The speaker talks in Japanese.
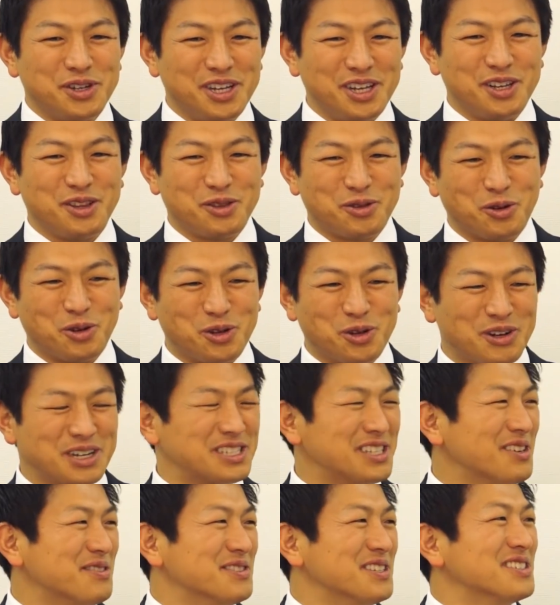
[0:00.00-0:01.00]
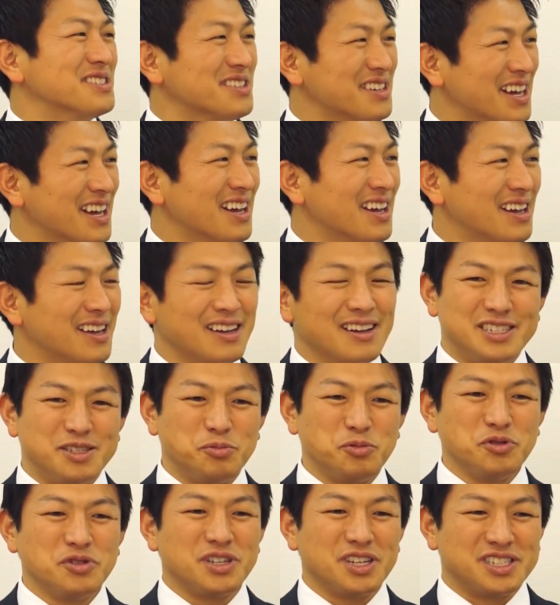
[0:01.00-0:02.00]
it y o u r s e ですよね、はい、
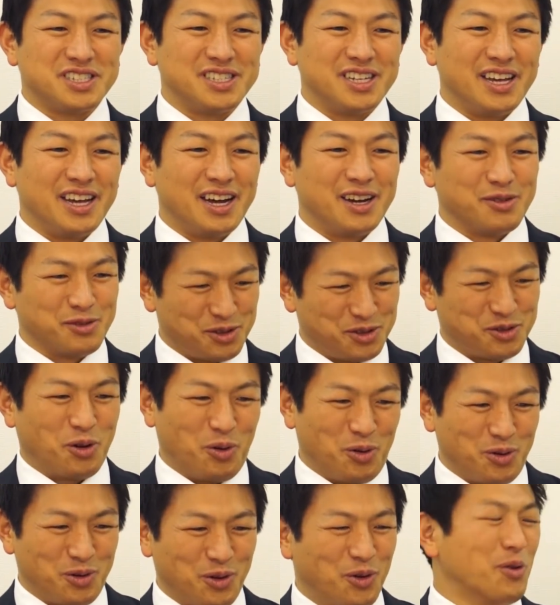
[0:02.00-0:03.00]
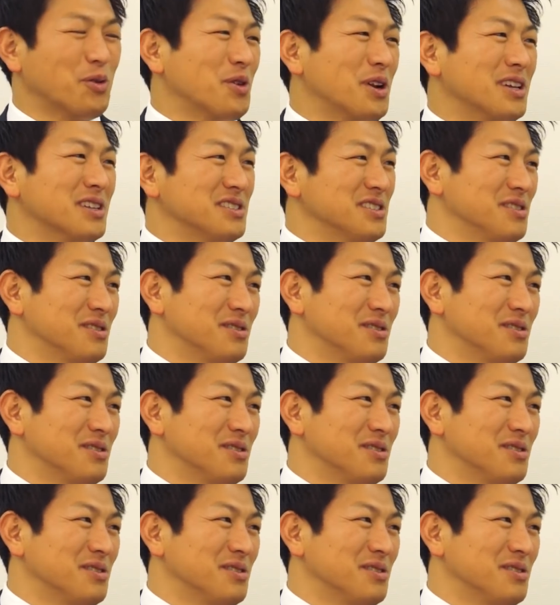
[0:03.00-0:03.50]
自分たちでやるということなんです